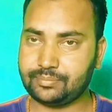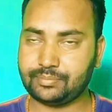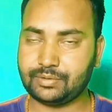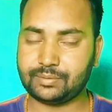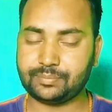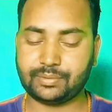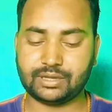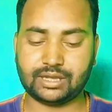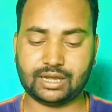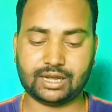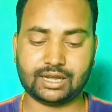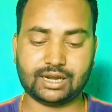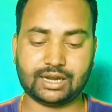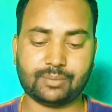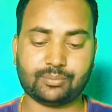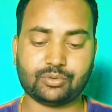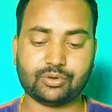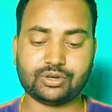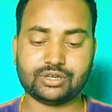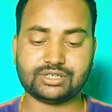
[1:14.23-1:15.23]
नंबर पे
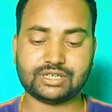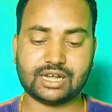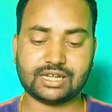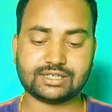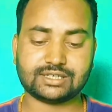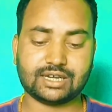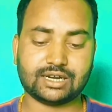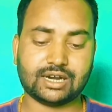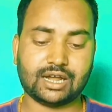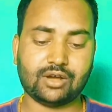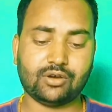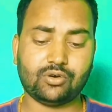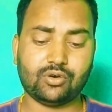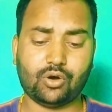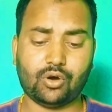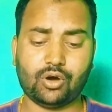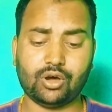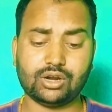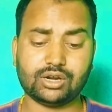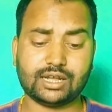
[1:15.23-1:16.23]
अगर आपको रिचार्ज करना हो
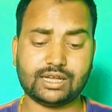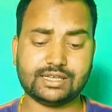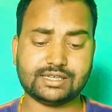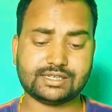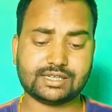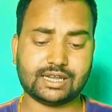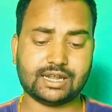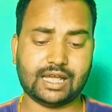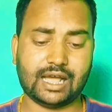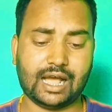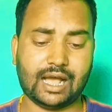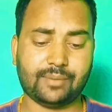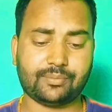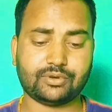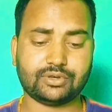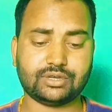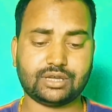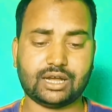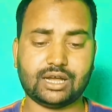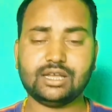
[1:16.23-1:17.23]
और कई सारे
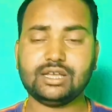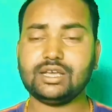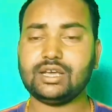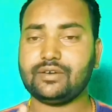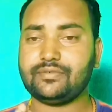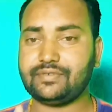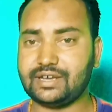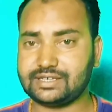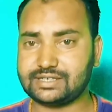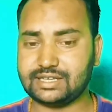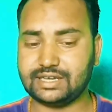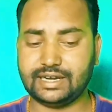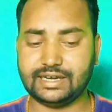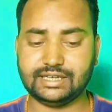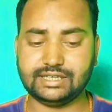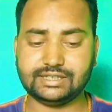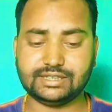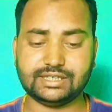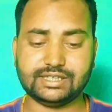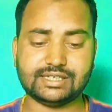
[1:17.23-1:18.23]
आपको यहाँ
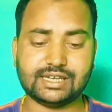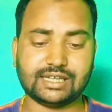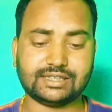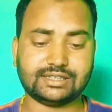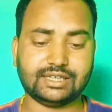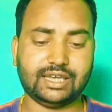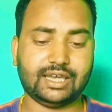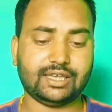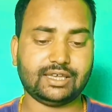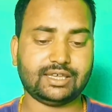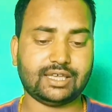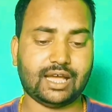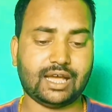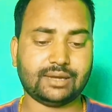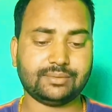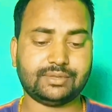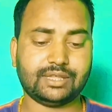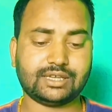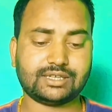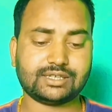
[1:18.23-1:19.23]
फैसिलिटी दी जाती है
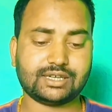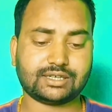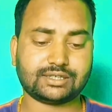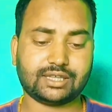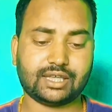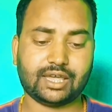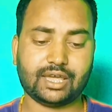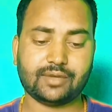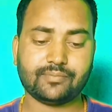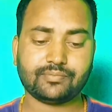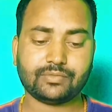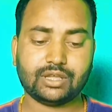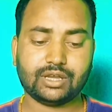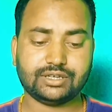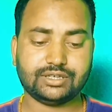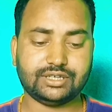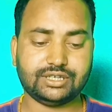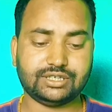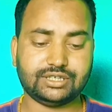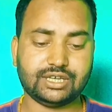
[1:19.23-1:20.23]
यहाँ आप देख सकते हैं
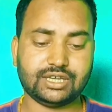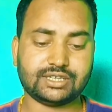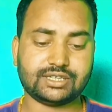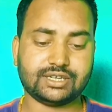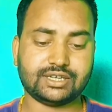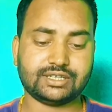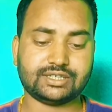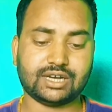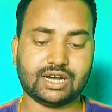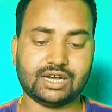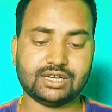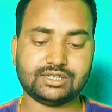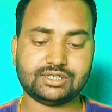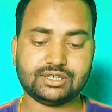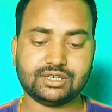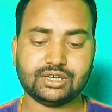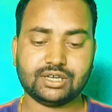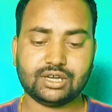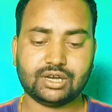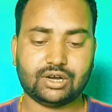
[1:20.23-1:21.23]
डीटीएच
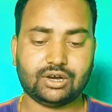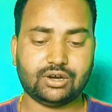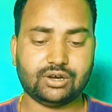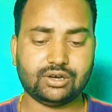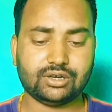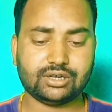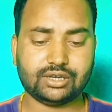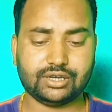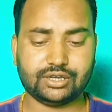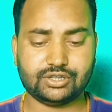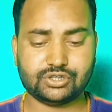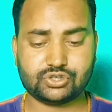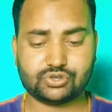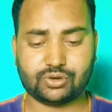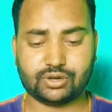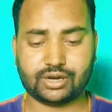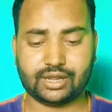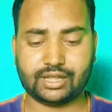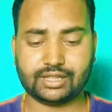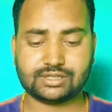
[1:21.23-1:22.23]
रिचार्ज और
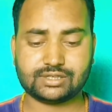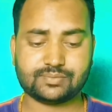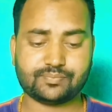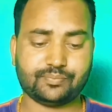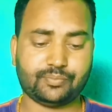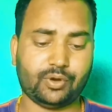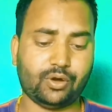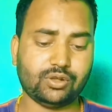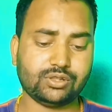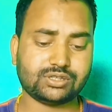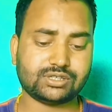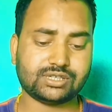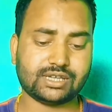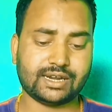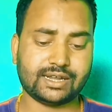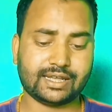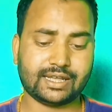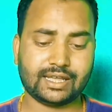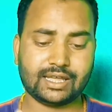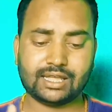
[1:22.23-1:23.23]
इंश्योरेंस बहुत
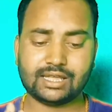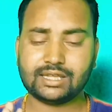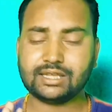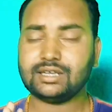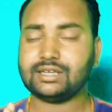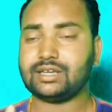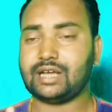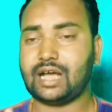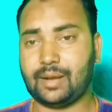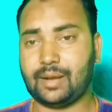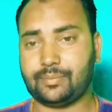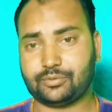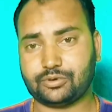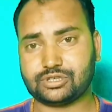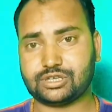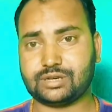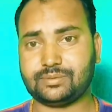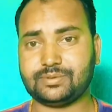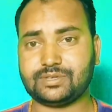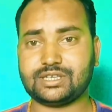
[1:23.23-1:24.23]
सारे के
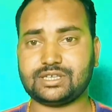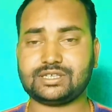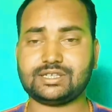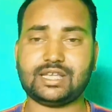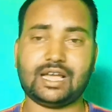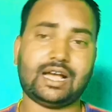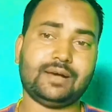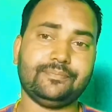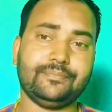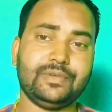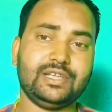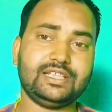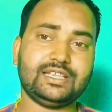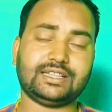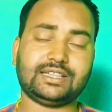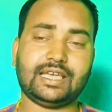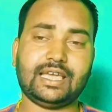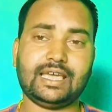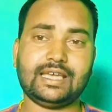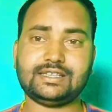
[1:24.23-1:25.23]
आपको सर्विसेज यहाँ मिल
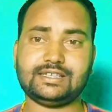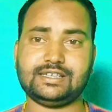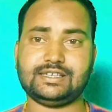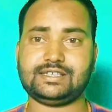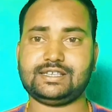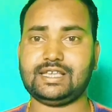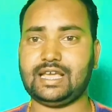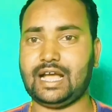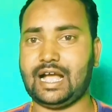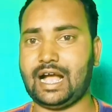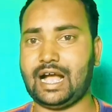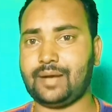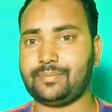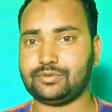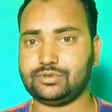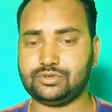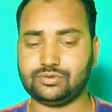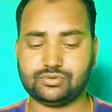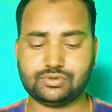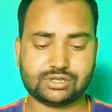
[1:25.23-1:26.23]
जाते हैं जिसे
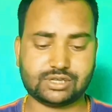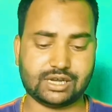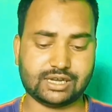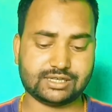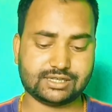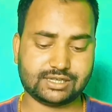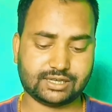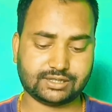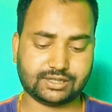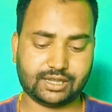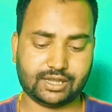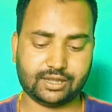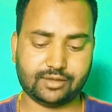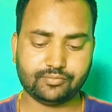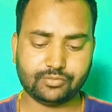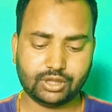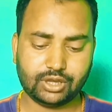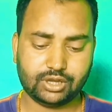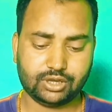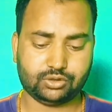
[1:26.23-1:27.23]
आप यूज कर सकते
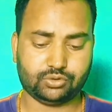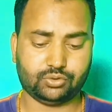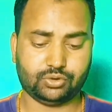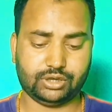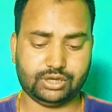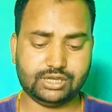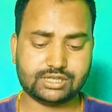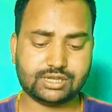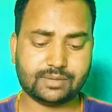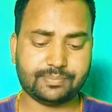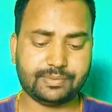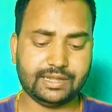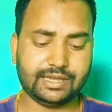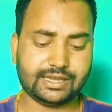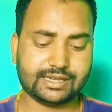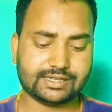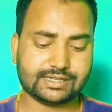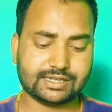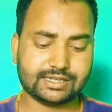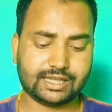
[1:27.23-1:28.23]
हैं तो इस
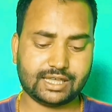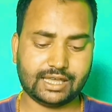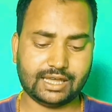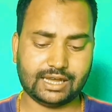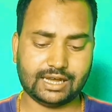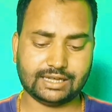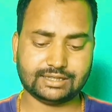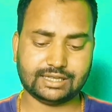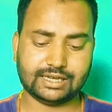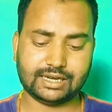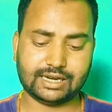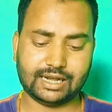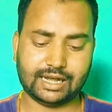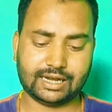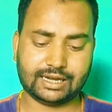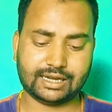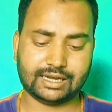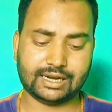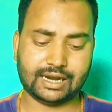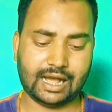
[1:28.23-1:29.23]
एप्लीकेशन के अंदर
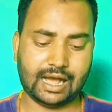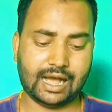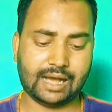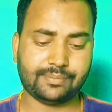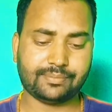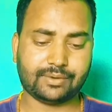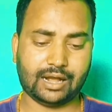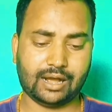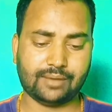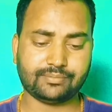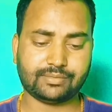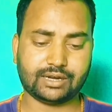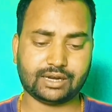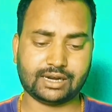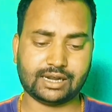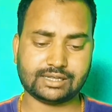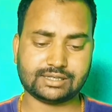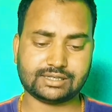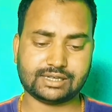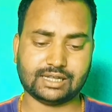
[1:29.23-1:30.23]
अगर आप काम
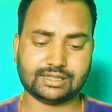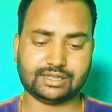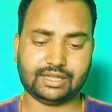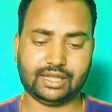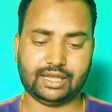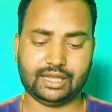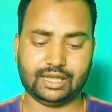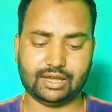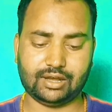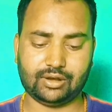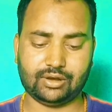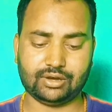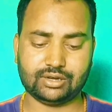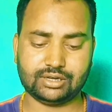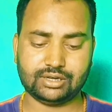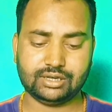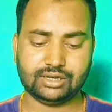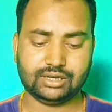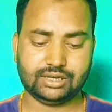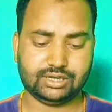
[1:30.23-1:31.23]
करना चाहते हैं
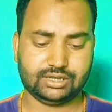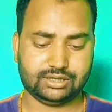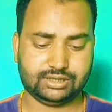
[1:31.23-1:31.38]
और